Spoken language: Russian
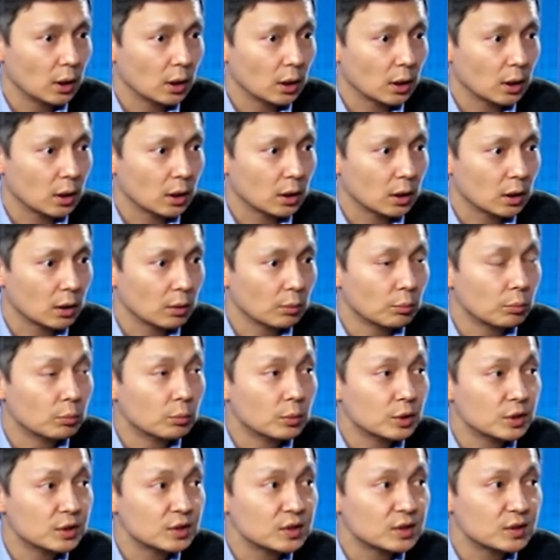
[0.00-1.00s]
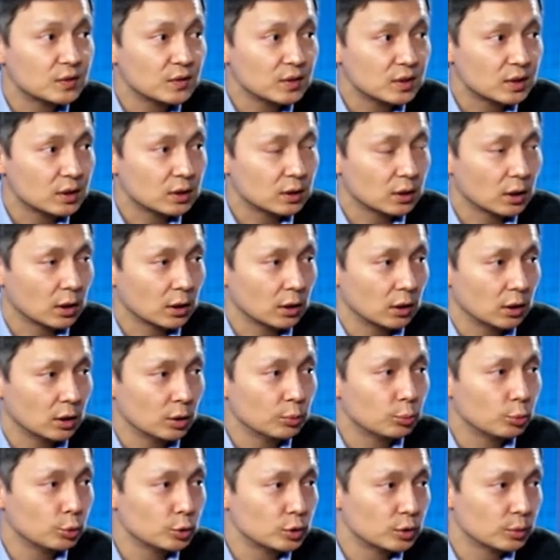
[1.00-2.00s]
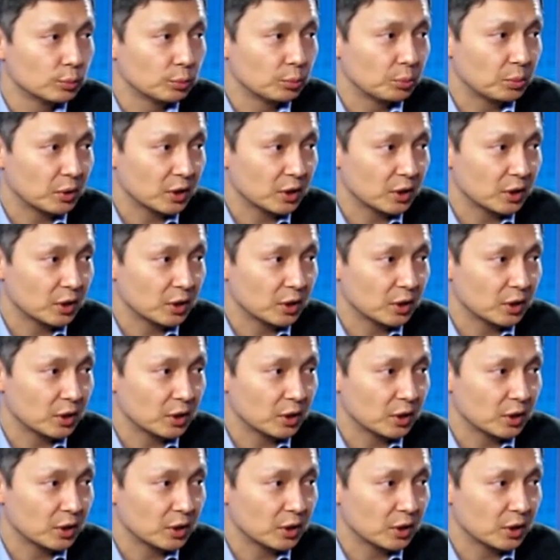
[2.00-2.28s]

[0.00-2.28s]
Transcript: мы действительно не будем